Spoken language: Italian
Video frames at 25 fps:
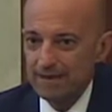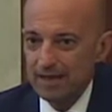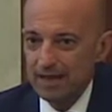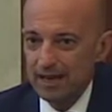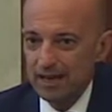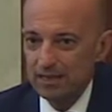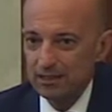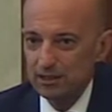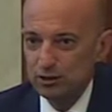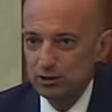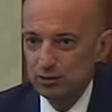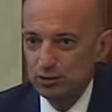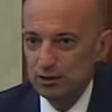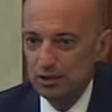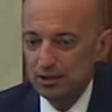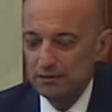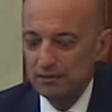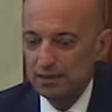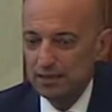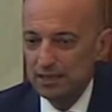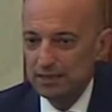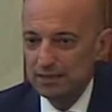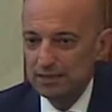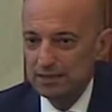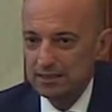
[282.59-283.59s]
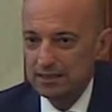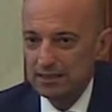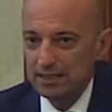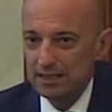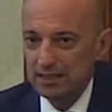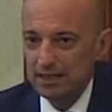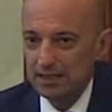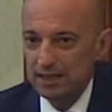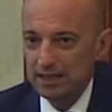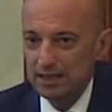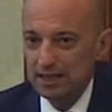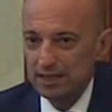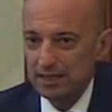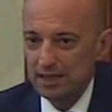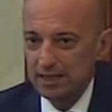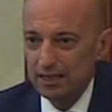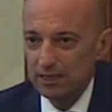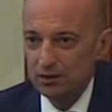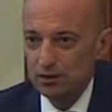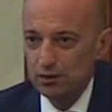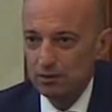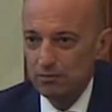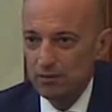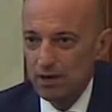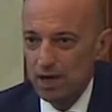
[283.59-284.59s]
è di tutta evidenza che
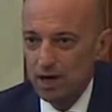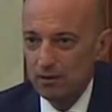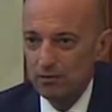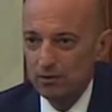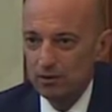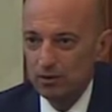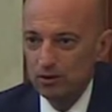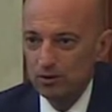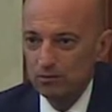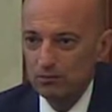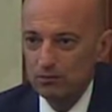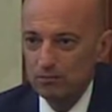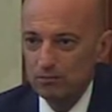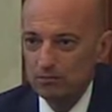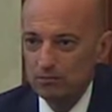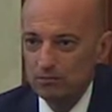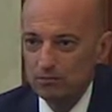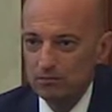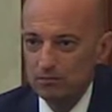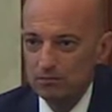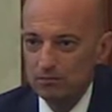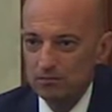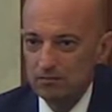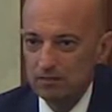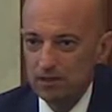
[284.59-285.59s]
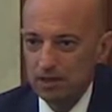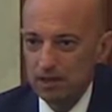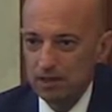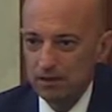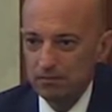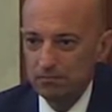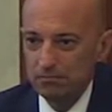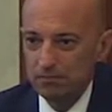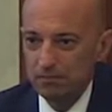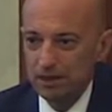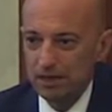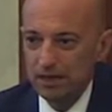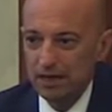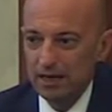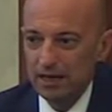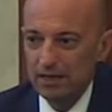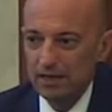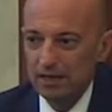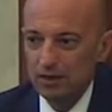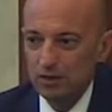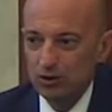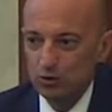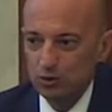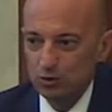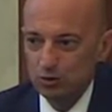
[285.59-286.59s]
dobbiamo mm, imparare
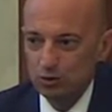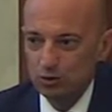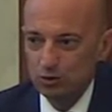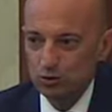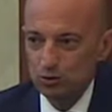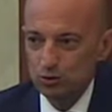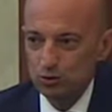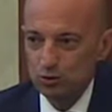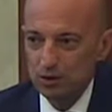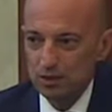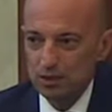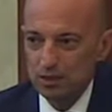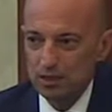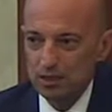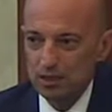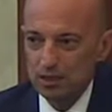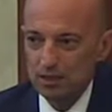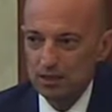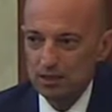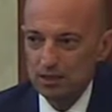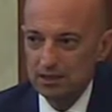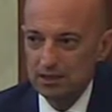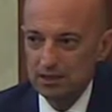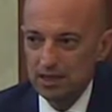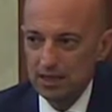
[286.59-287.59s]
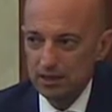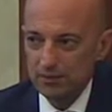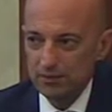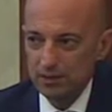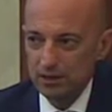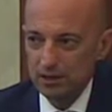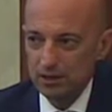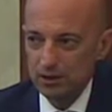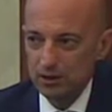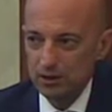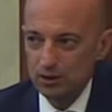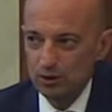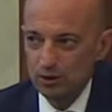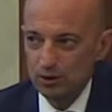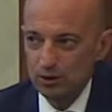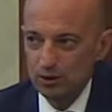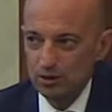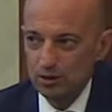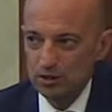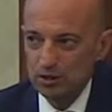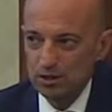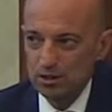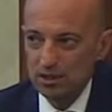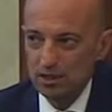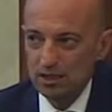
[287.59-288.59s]
a costruire dei
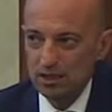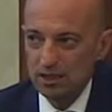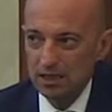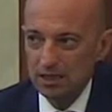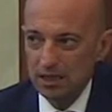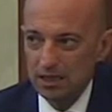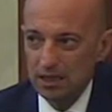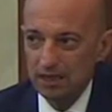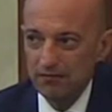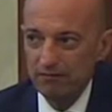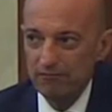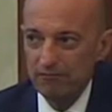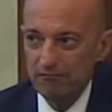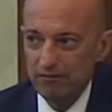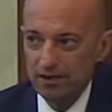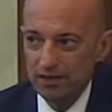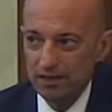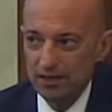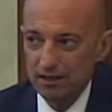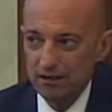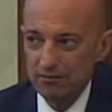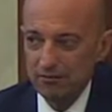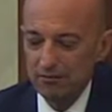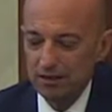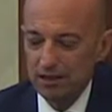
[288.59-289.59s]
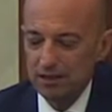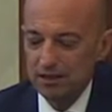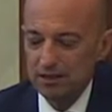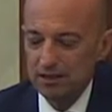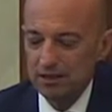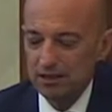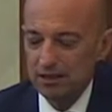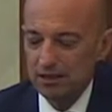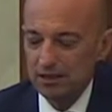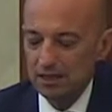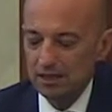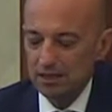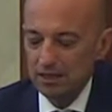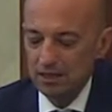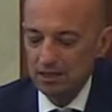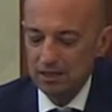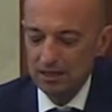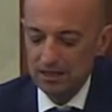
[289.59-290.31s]
percorsi che veramente